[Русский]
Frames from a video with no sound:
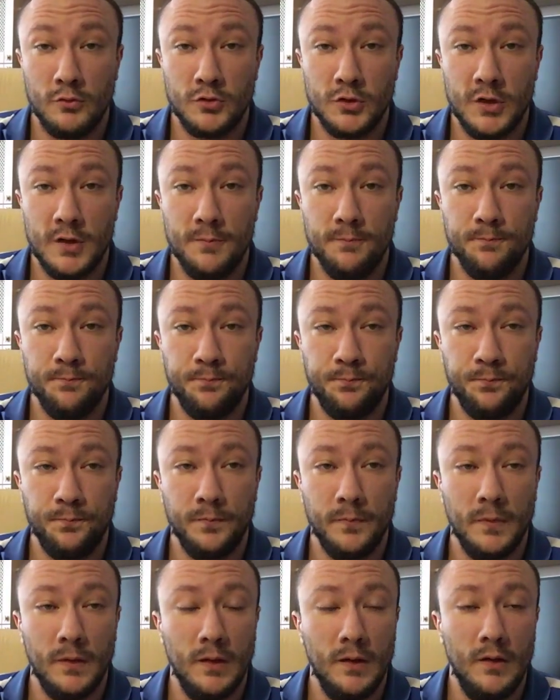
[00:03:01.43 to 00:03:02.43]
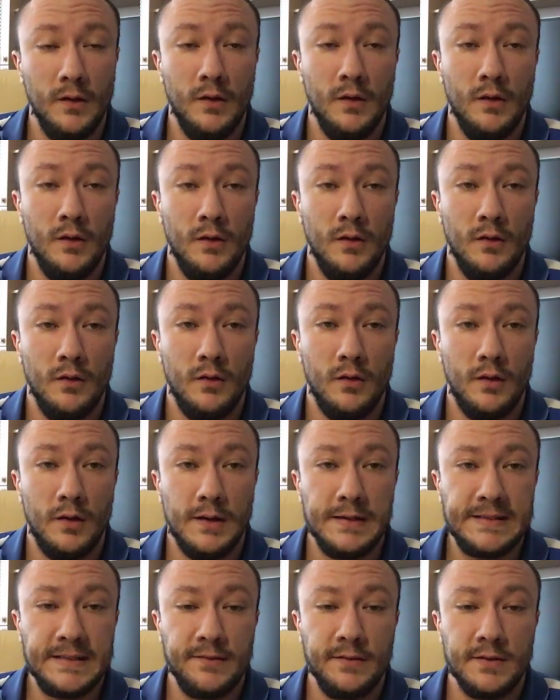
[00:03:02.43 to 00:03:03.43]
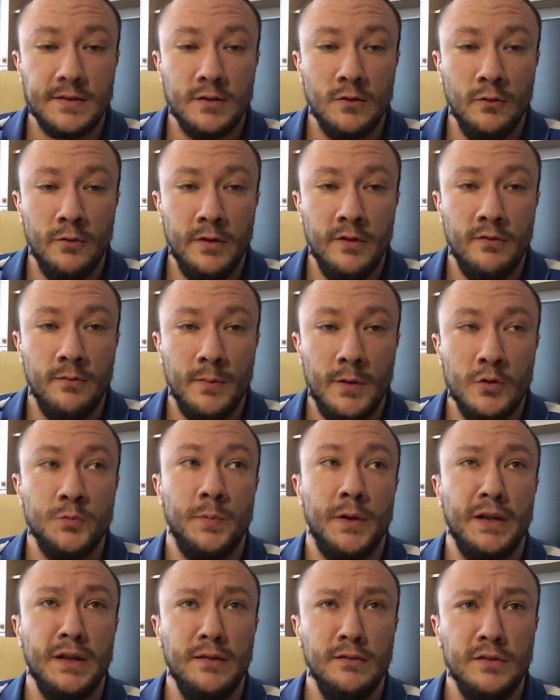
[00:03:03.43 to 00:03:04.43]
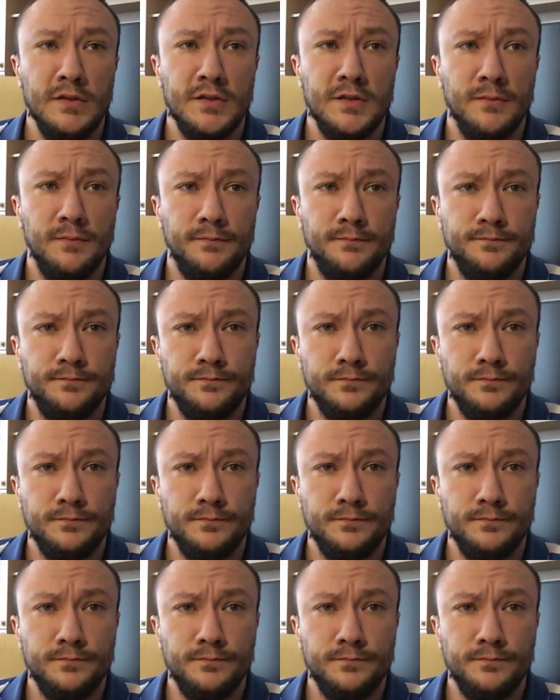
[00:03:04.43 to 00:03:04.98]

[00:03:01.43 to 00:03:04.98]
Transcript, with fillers: кружка. А, соответственно, увидев мою спортивность,